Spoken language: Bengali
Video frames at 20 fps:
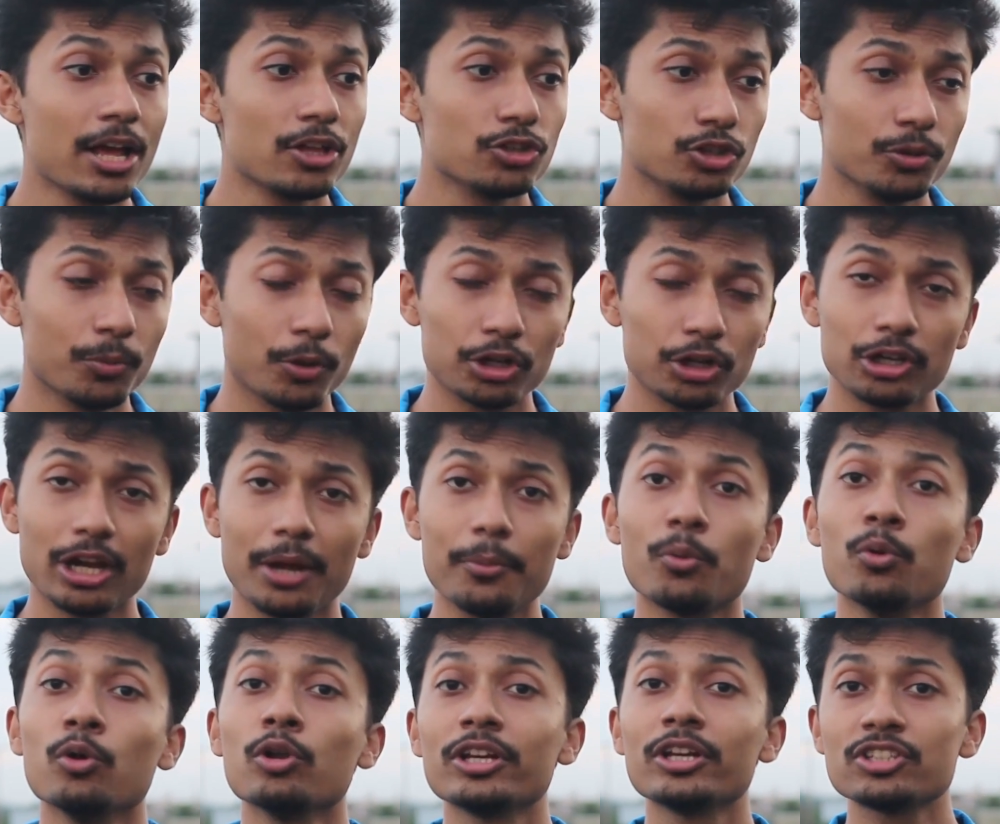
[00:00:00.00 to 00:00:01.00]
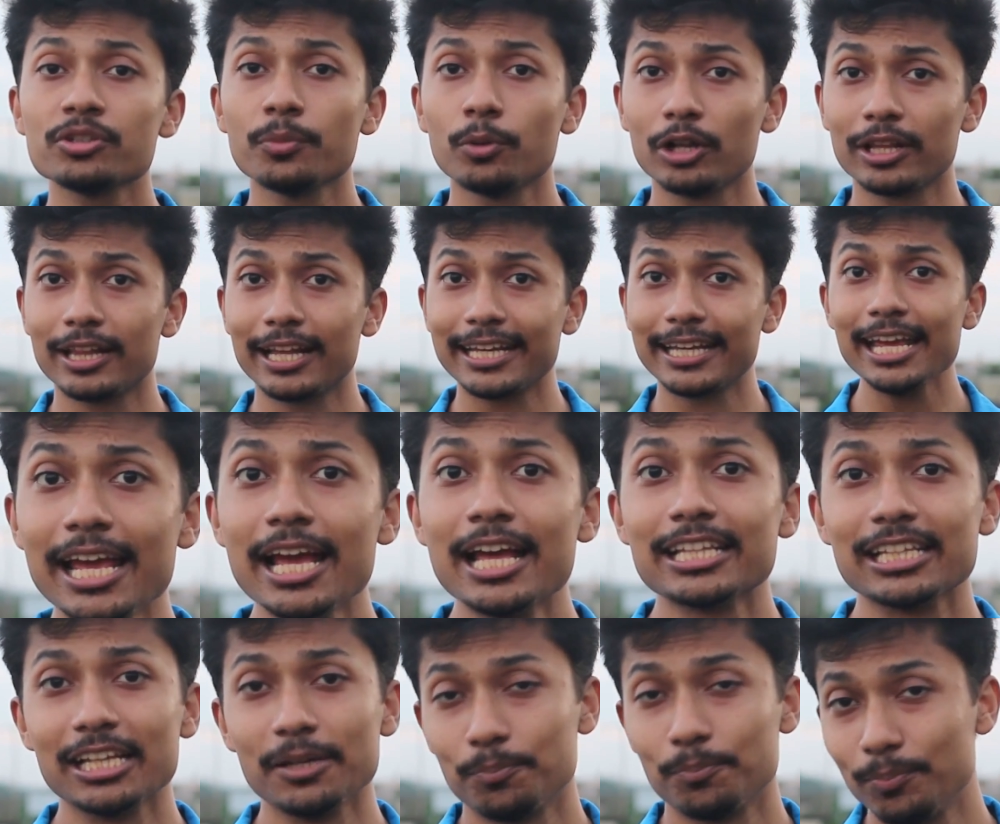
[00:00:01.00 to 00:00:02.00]
যদি মনে করেন আমি ভুল কিছু বলে থাকি
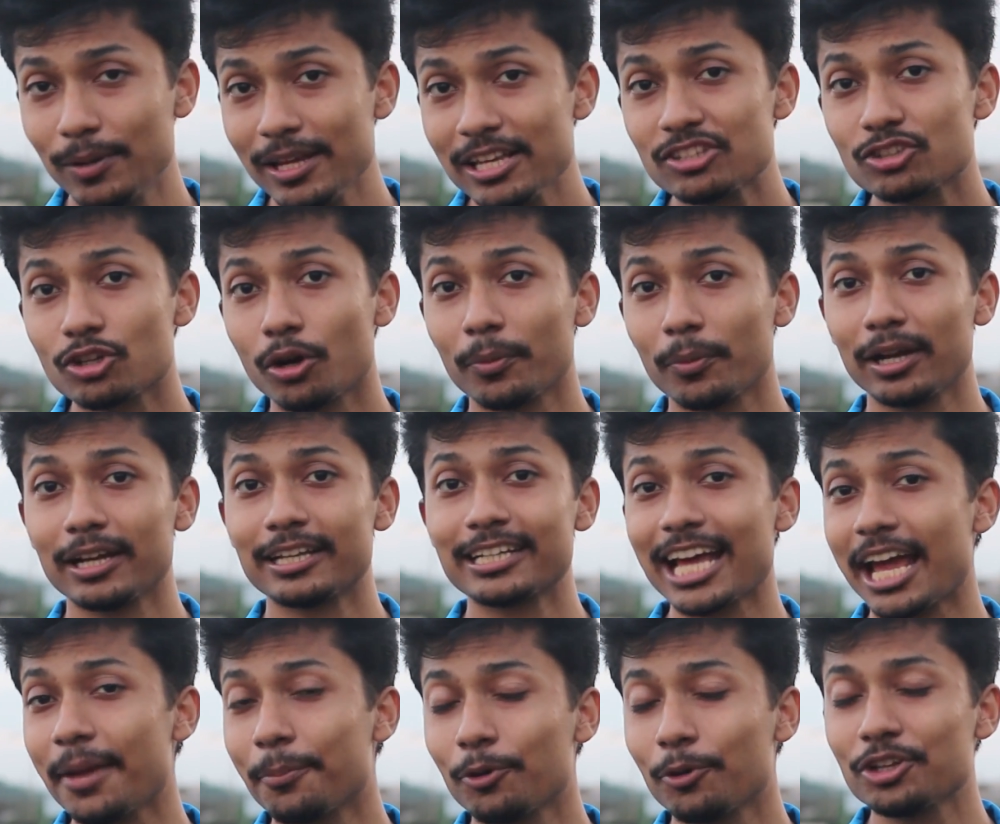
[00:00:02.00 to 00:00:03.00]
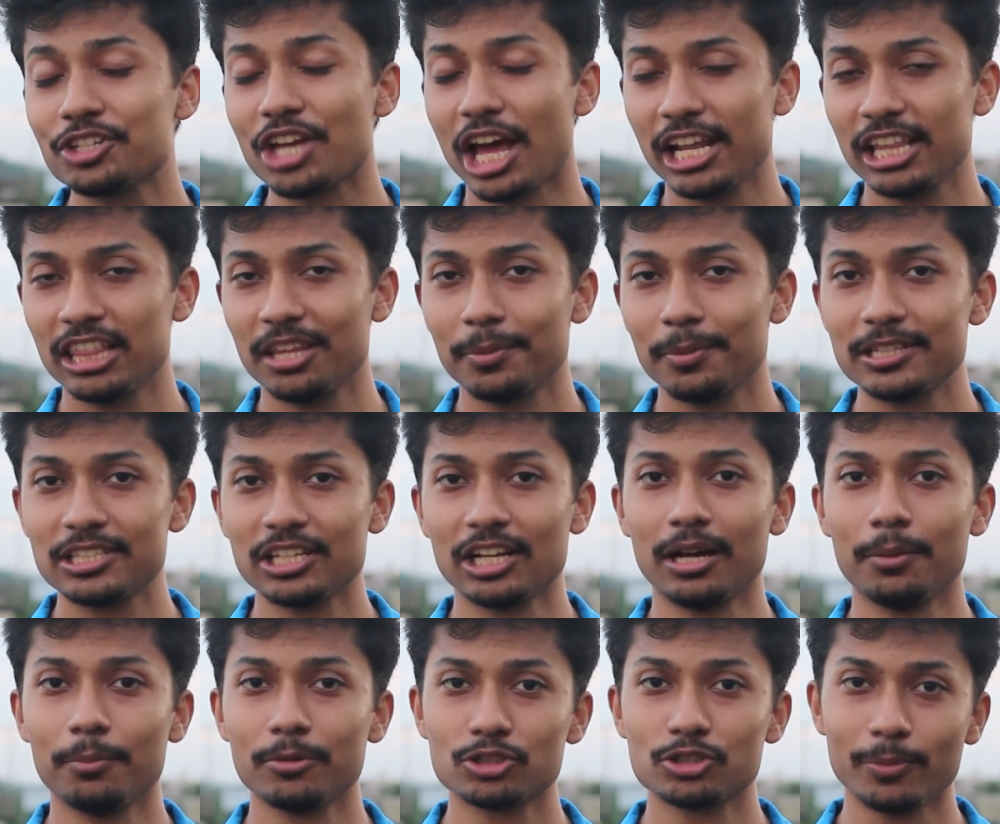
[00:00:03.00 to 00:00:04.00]
তাহলে প্লিজ কমেন্টে টাইপ করে জানিয়ে দেবেন যেন
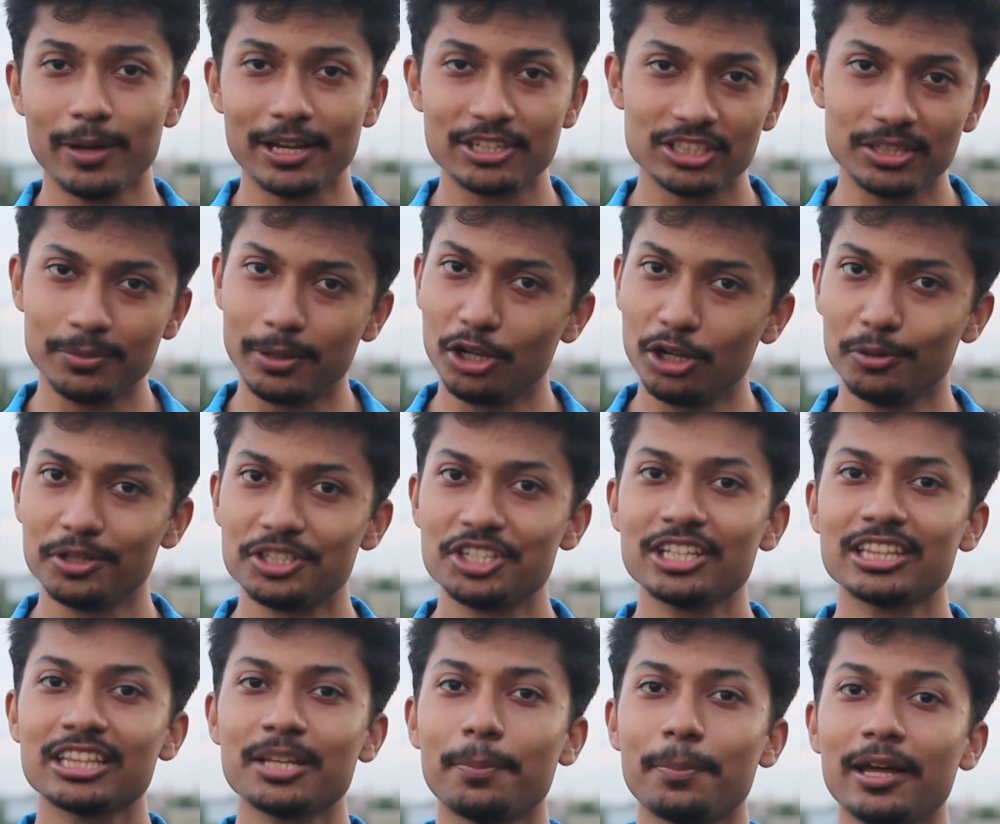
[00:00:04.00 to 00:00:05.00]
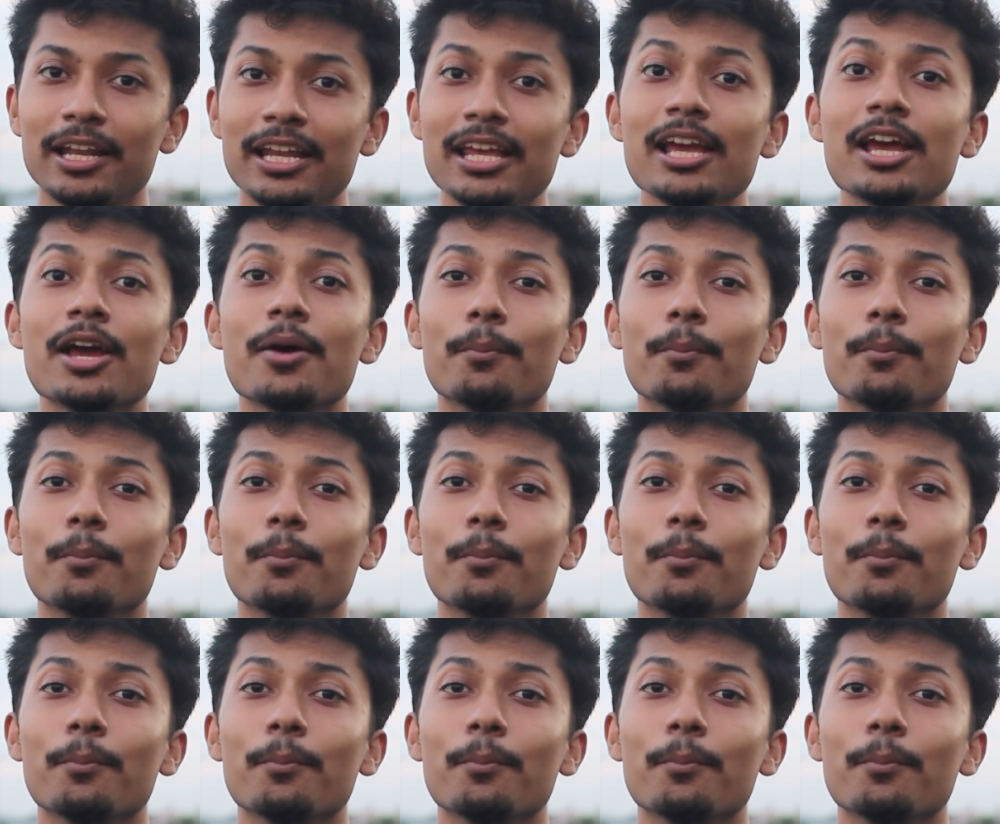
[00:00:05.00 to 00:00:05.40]
আমরা সব একসাথে ভালোভাবে শিখতে পারি